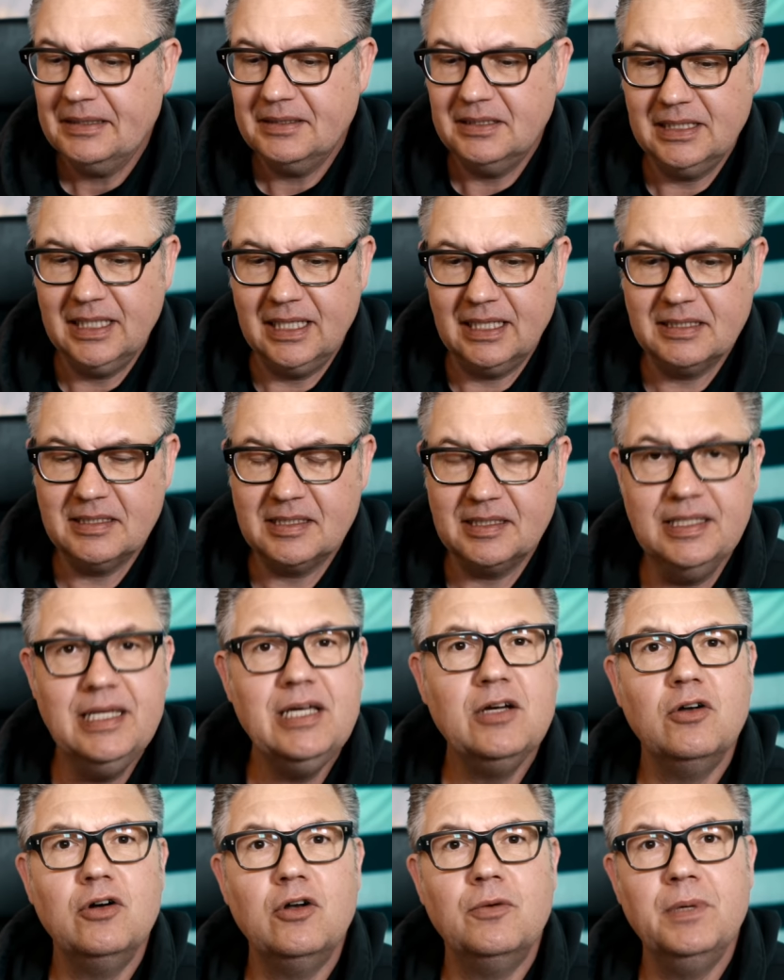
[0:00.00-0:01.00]
die ganzen
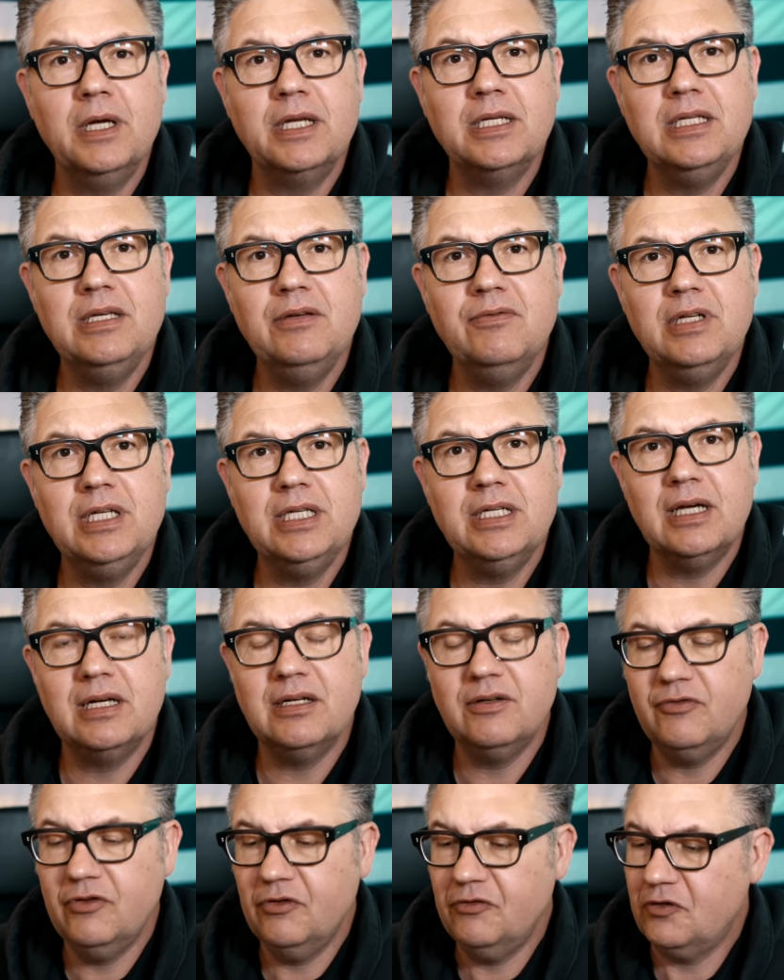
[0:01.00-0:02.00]
Nikon-Objektive, die ich
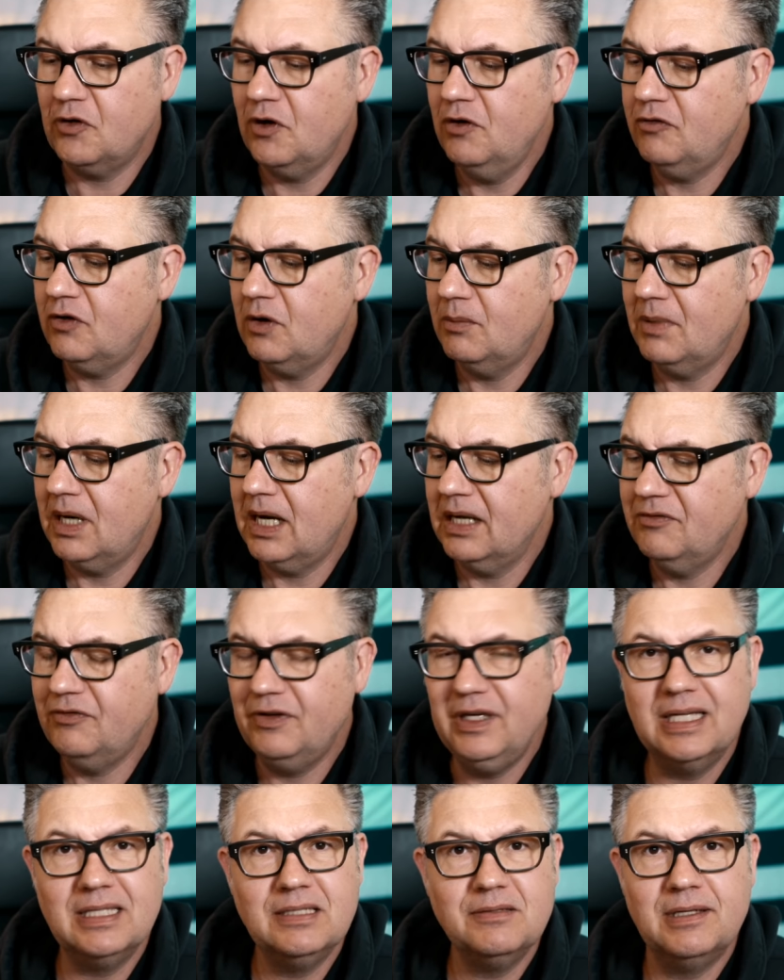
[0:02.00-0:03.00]
hatte für Vollformat,
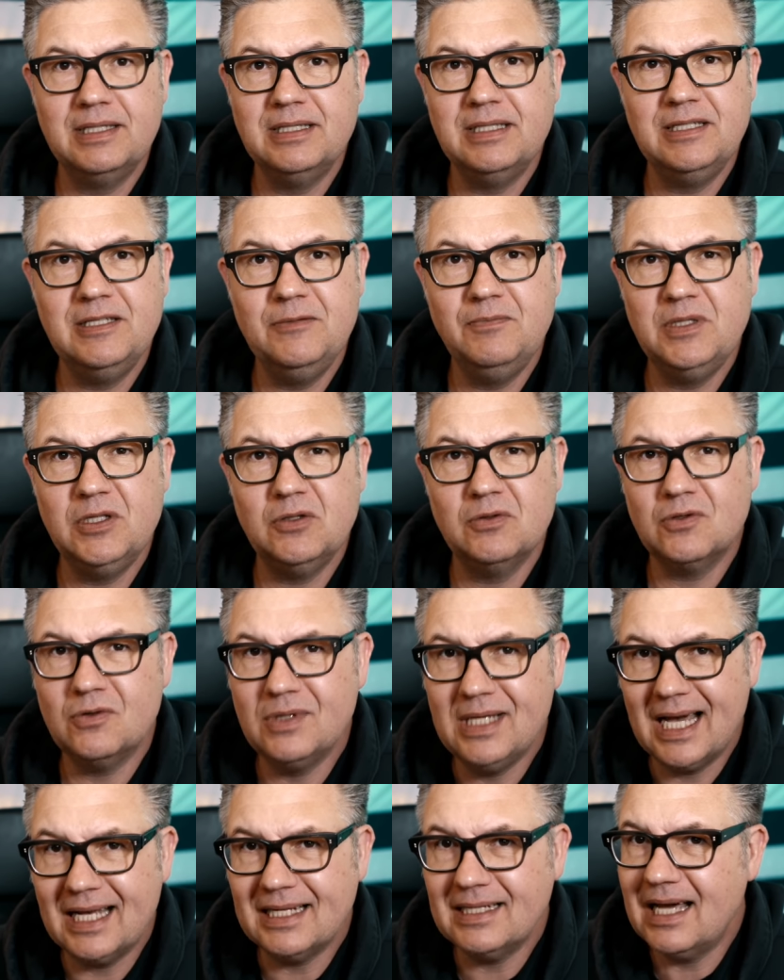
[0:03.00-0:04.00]
24, 70 und so,
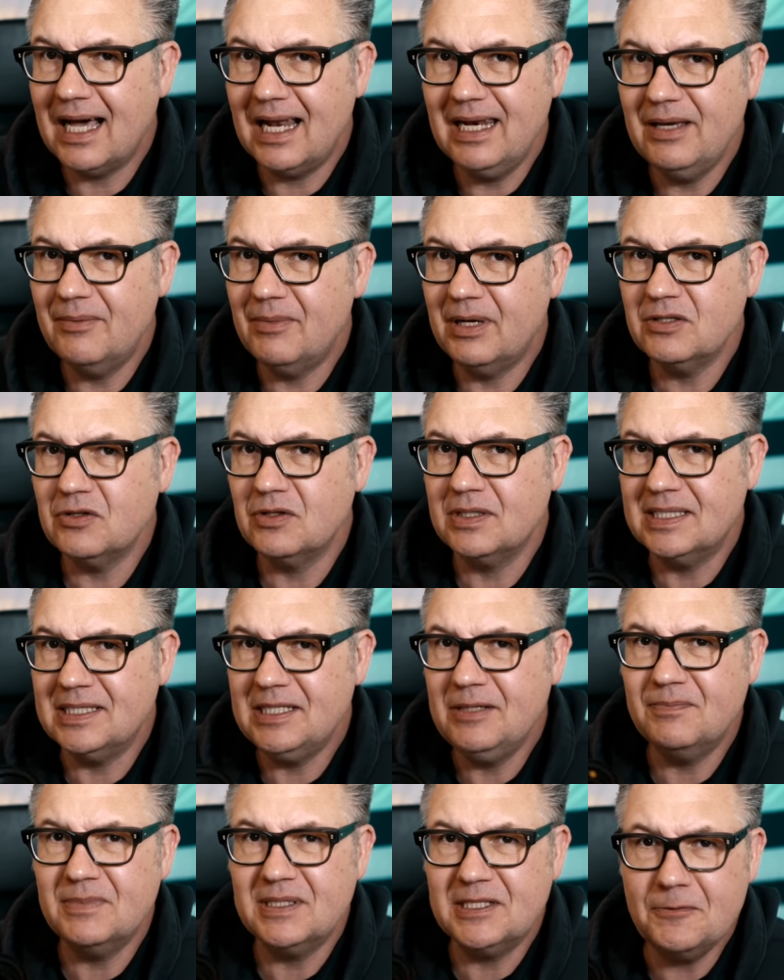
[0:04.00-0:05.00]
die hatten alle immer so einen
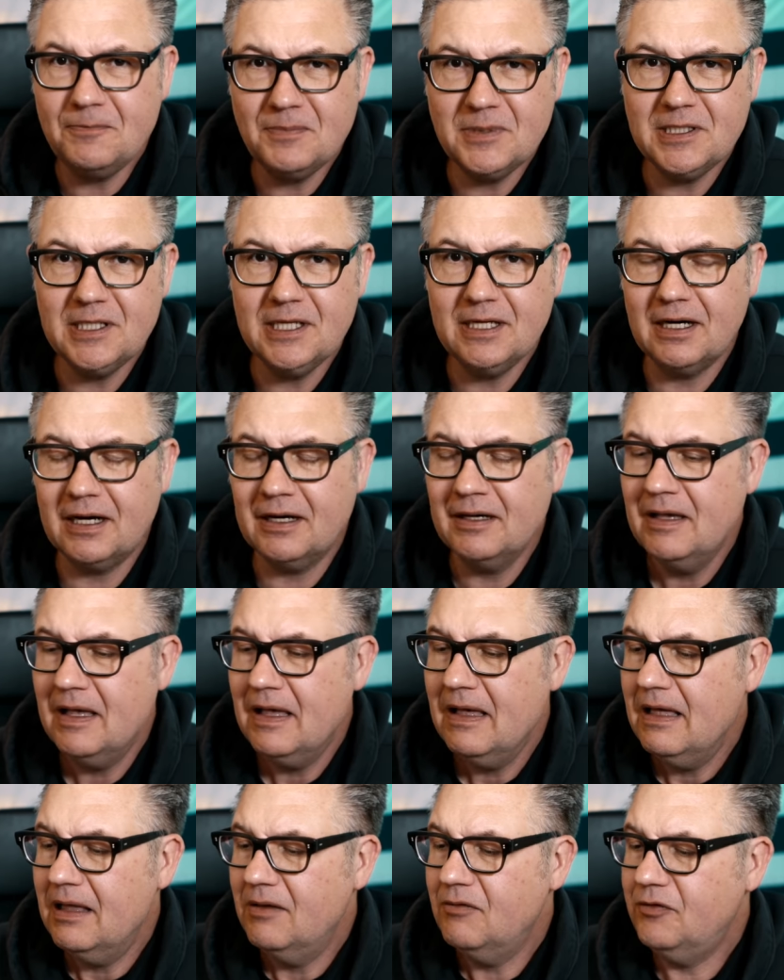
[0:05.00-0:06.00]
77er
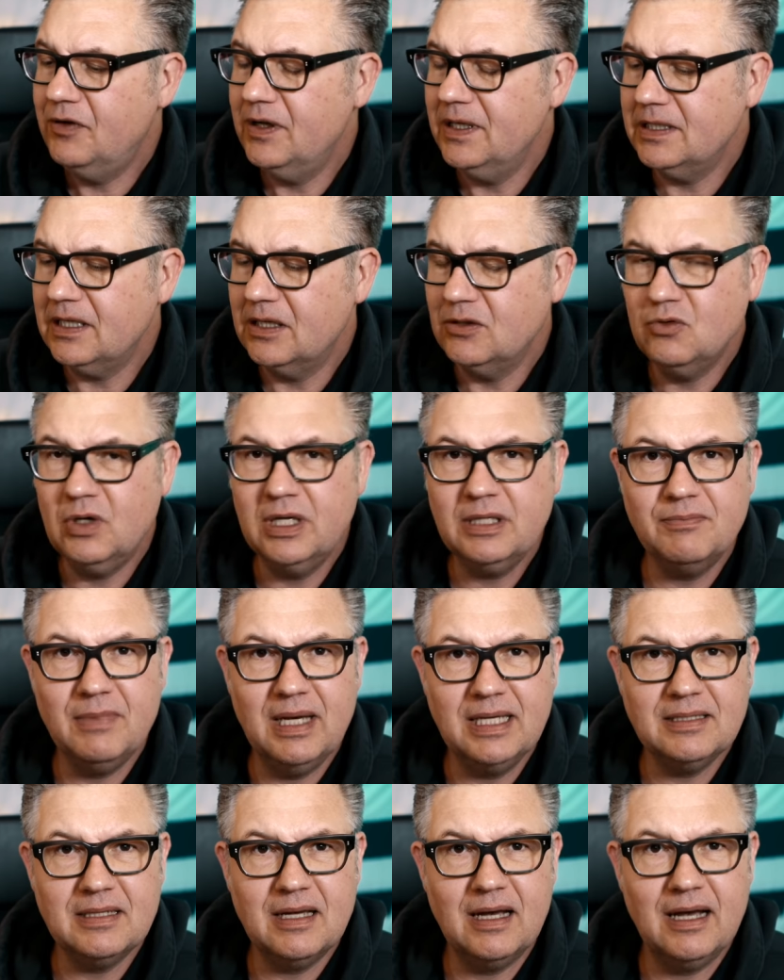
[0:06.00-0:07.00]

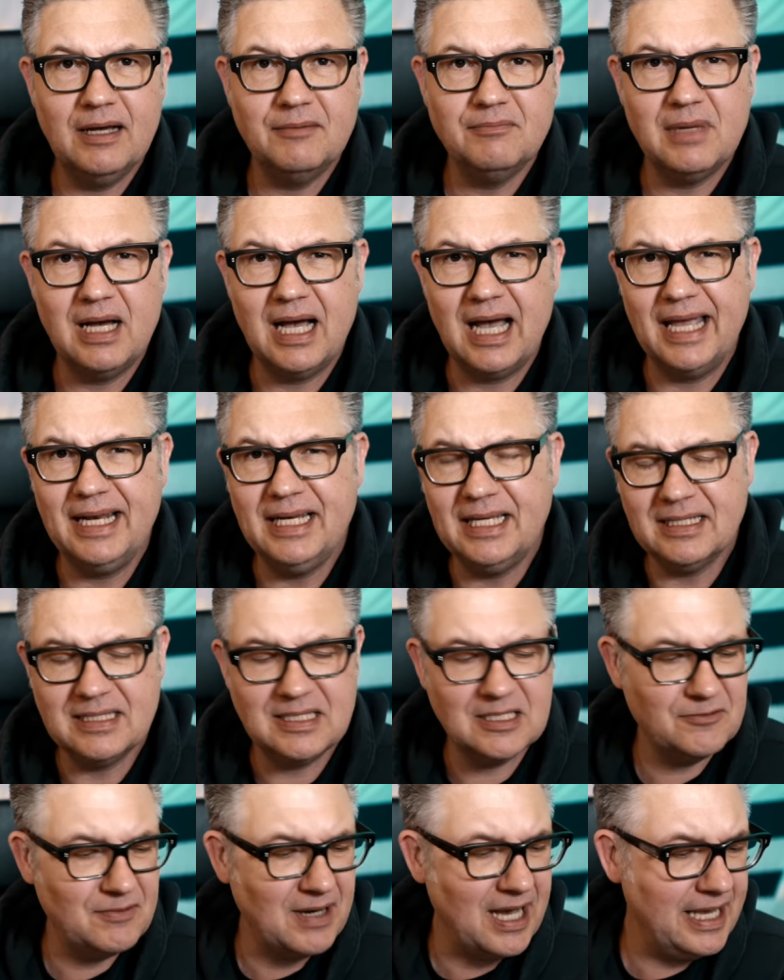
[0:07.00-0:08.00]
Filterdurchmesser, einige
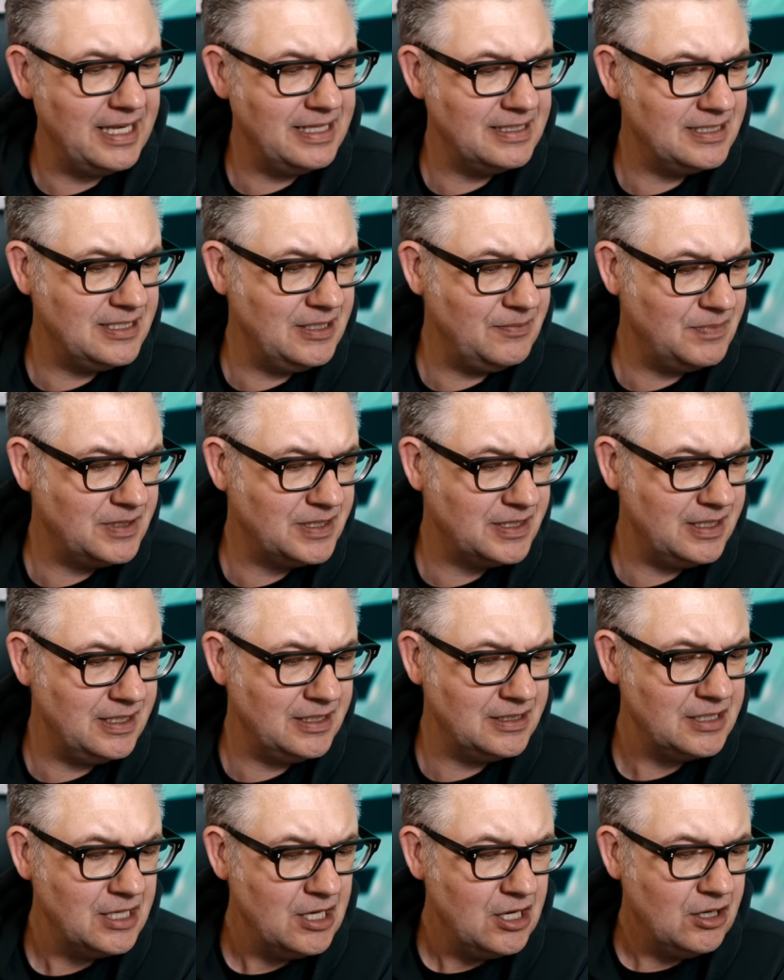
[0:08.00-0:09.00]

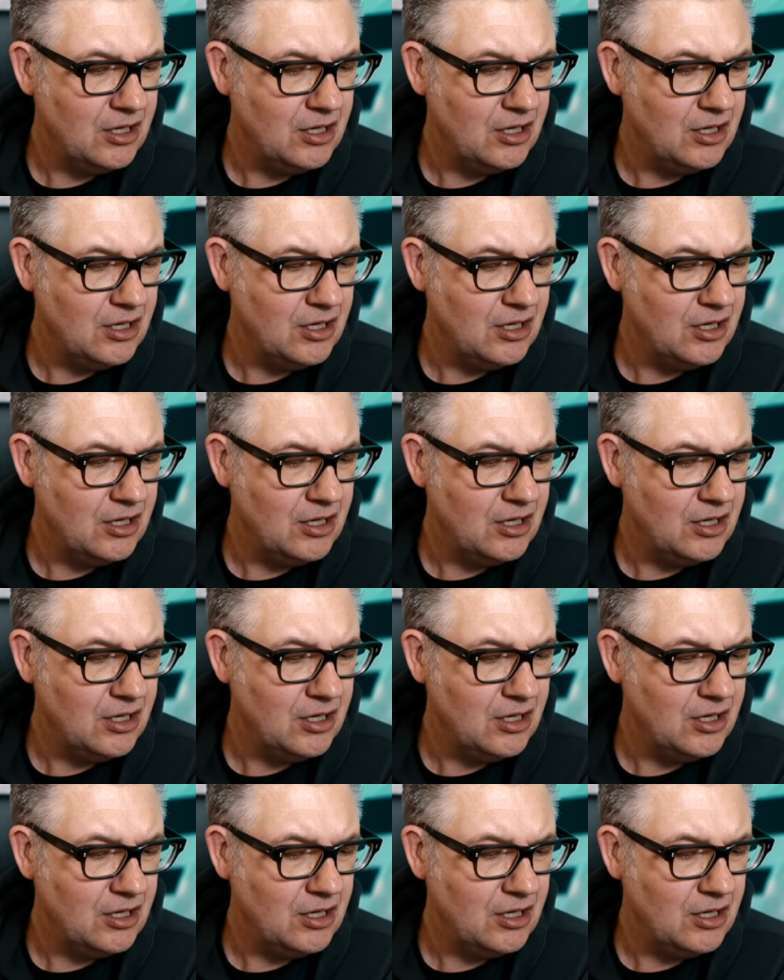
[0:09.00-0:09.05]
72,